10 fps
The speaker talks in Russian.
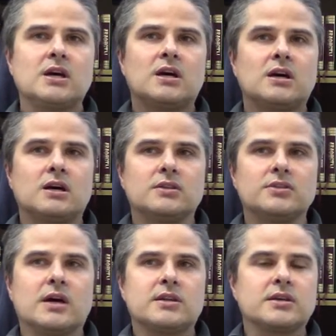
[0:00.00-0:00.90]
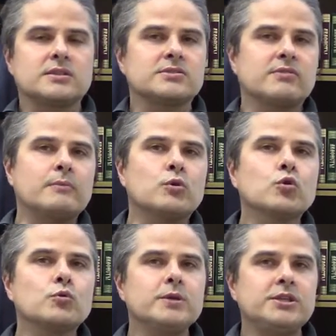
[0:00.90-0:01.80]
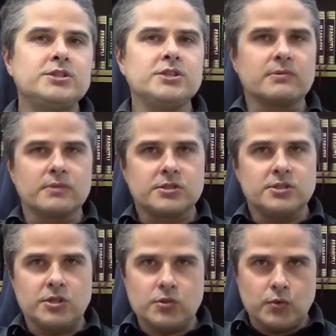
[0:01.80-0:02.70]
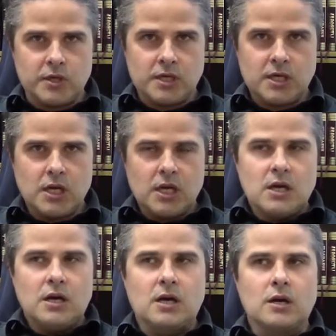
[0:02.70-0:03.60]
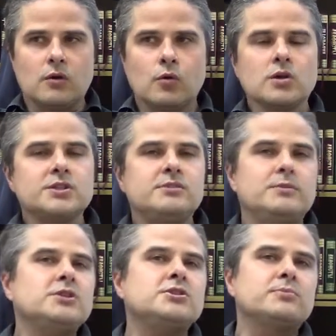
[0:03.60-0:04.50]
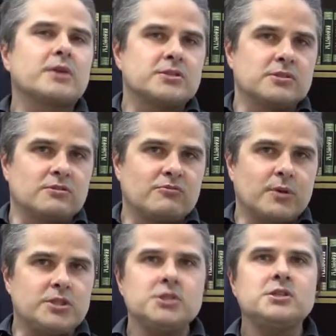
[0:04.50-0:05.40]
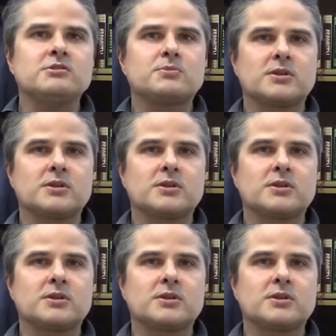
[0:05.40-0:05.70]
на так называемых урбанизированных территориях около 70%, почти 70%.